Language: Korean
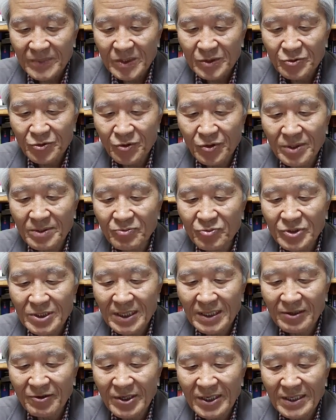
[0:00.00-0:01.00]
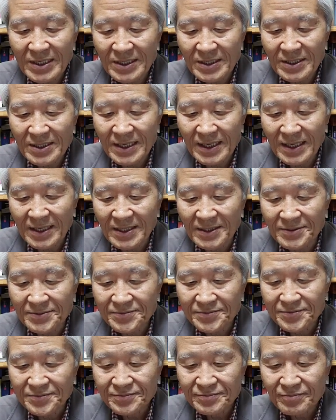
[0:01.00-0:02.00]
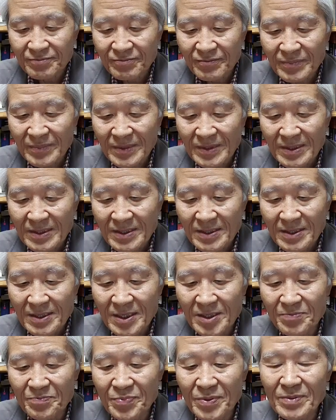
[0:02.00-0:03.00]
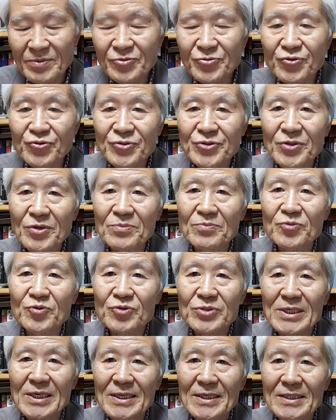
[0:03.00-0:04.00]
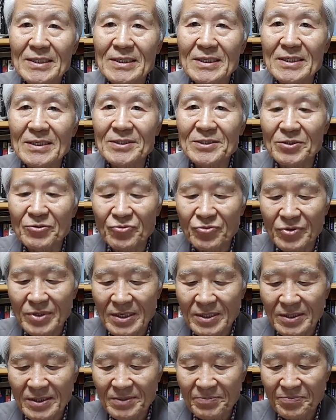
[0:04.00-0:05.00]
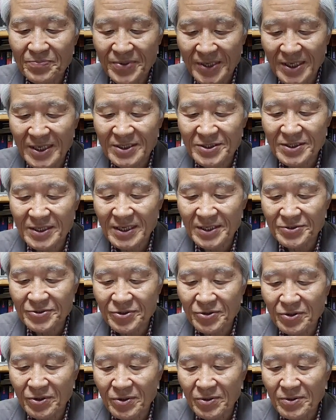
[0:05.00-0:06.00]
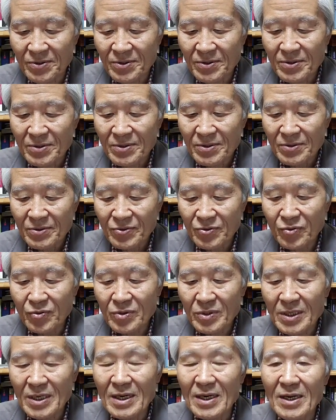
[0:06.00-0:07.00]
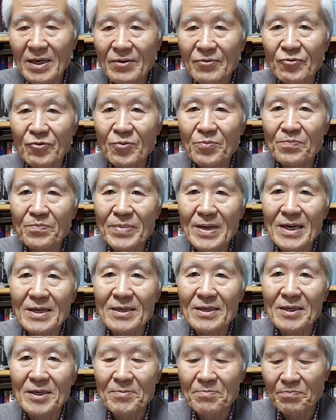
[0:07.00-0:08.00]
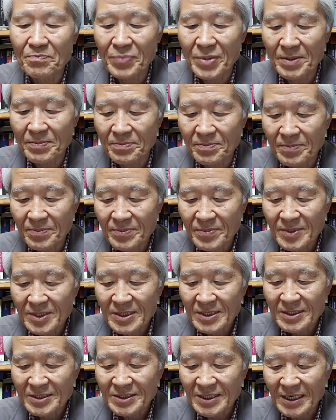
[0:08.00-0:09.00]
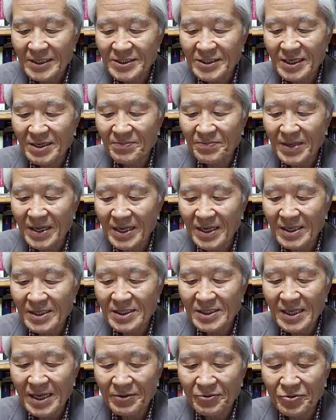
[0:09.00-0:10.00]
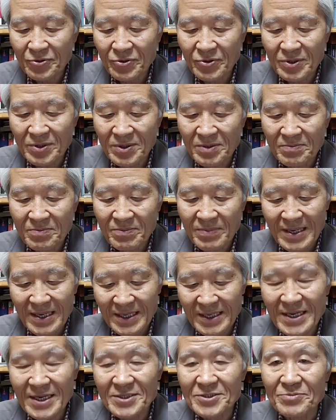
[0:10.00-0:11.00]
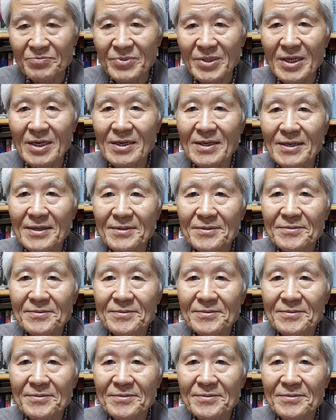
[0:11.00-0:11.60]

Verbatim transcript: 송영무 장관은 그러나 헌법을 수시로 무시하는 이 정권 편에 서가지고 국가, 국방, 헌법, 사실에 반하는 행동을 많이 했습니다.